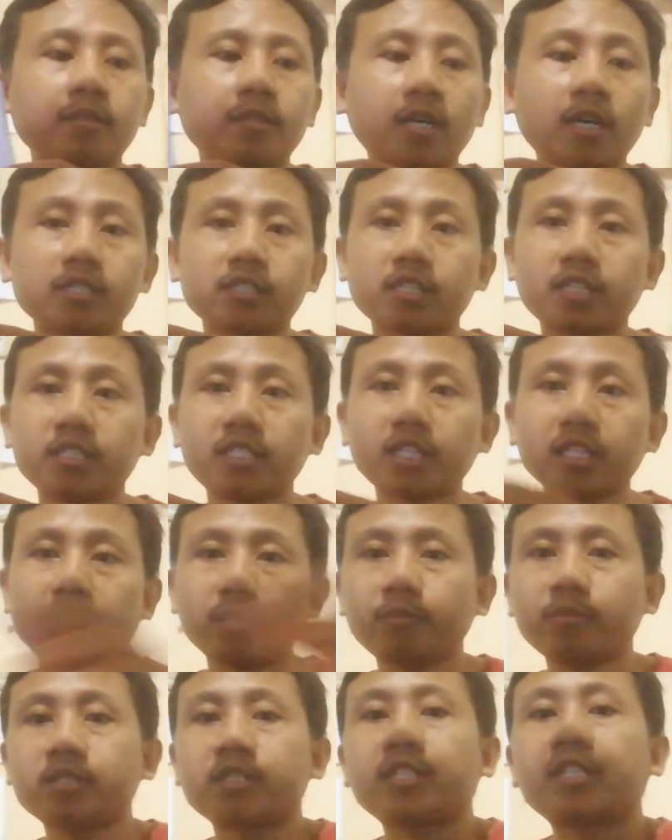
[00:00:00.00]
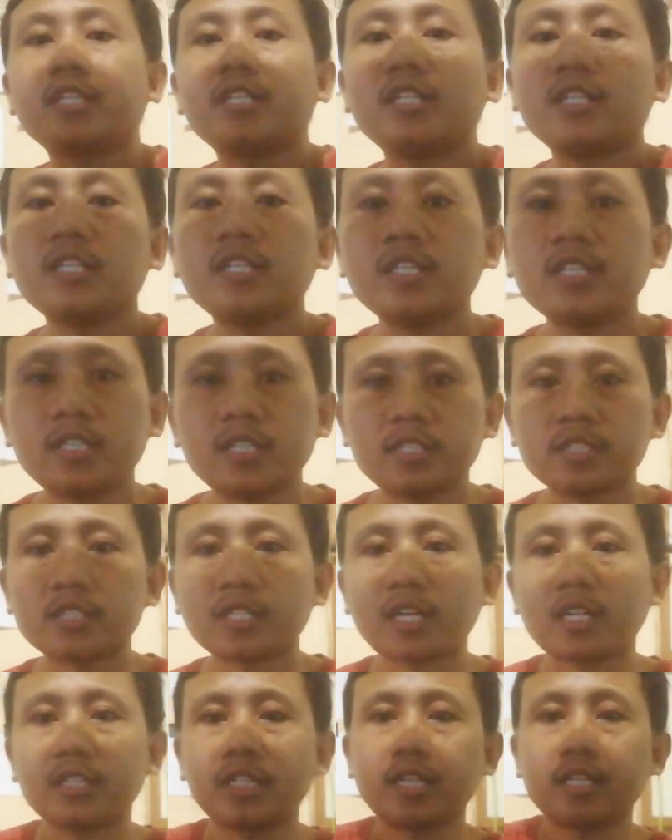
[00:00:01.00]
aslinya tipis gini ini
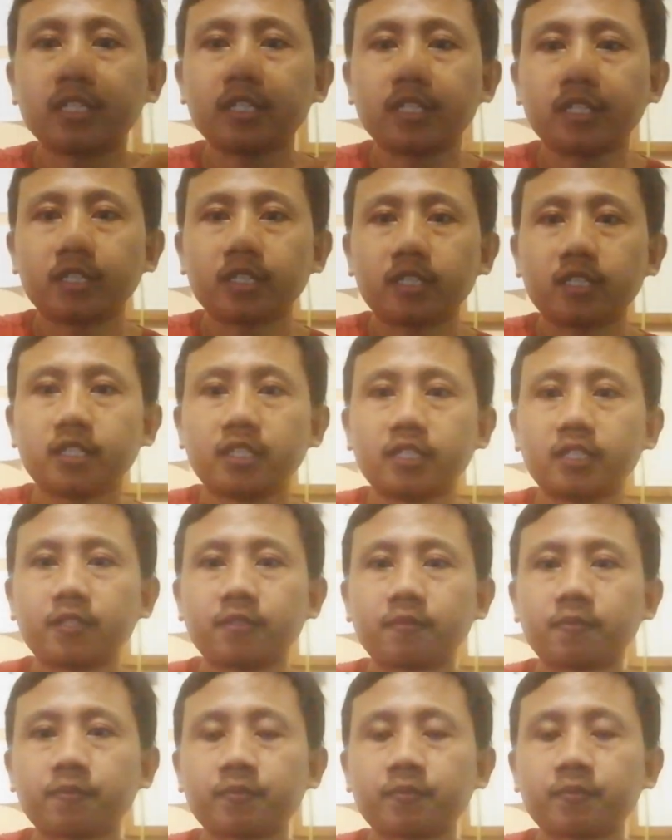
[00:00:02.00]
skandal ini gini